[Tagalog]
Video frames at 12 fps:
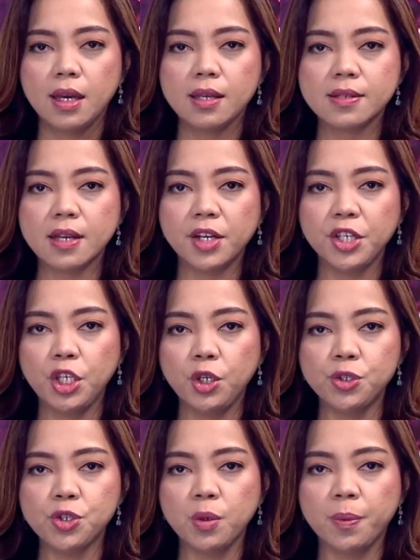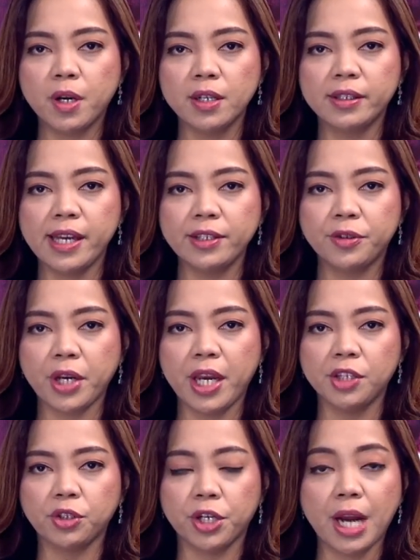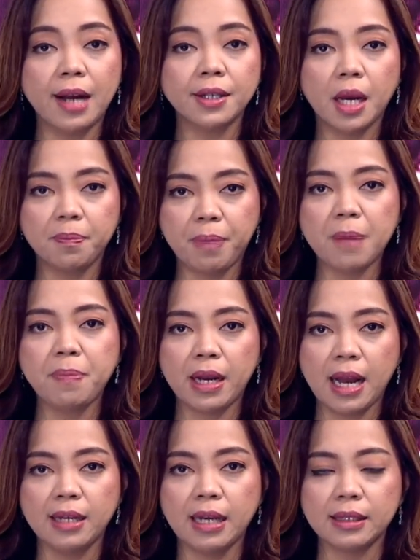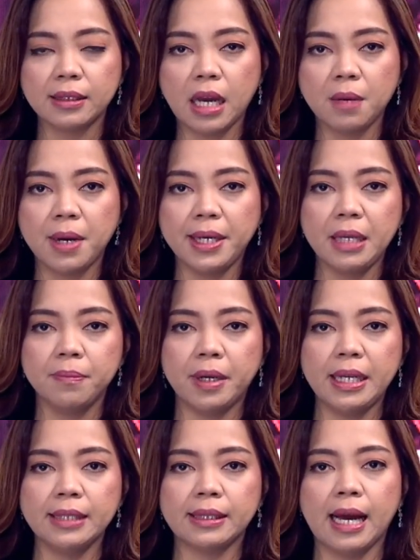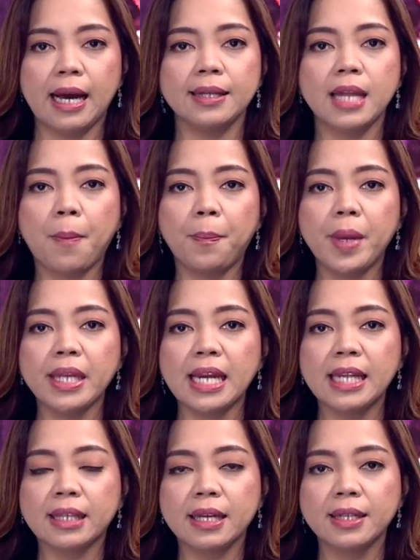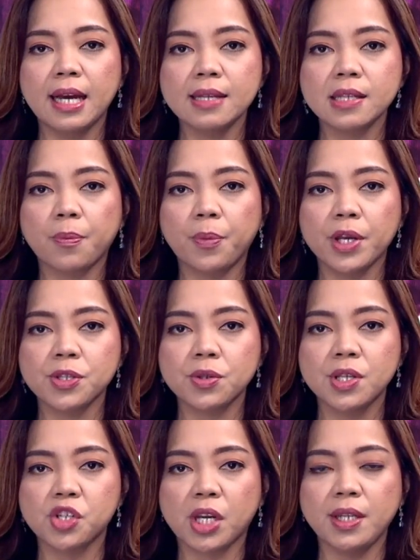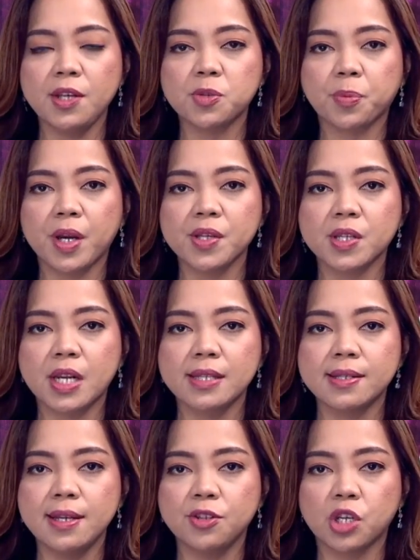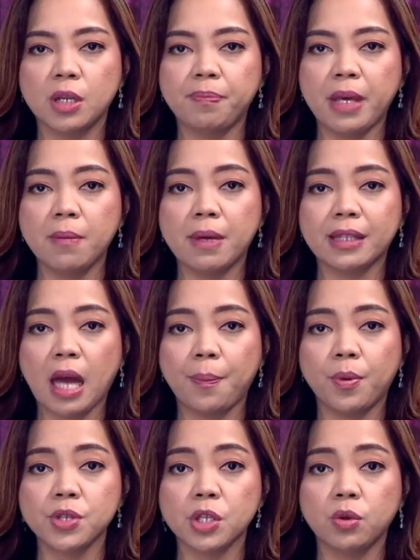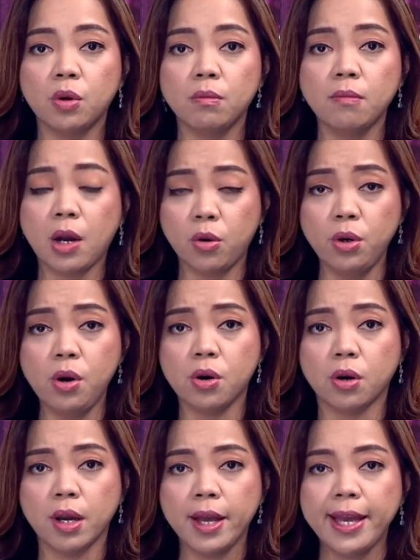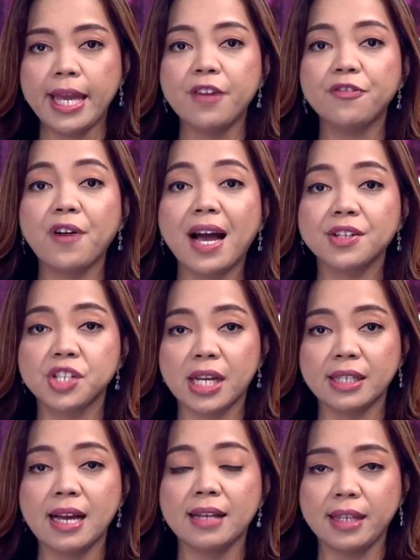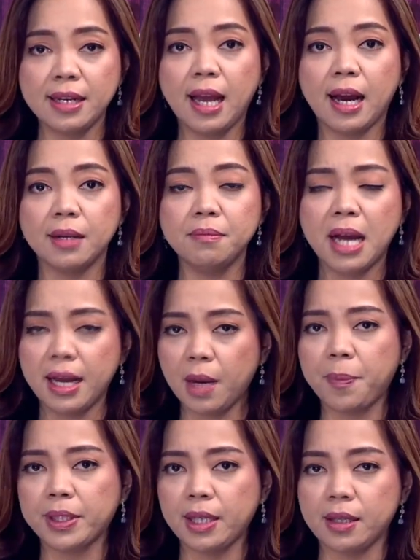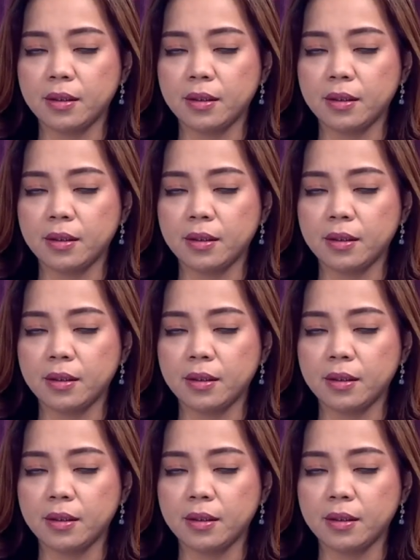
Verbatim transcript: Isang YouTube content creator ang nagpapakalat ng maling balita na pinalitan na sa pwesto si Chinese President Xi Jinping matapos itong makulong. I-fact check natin yan mga kapatid.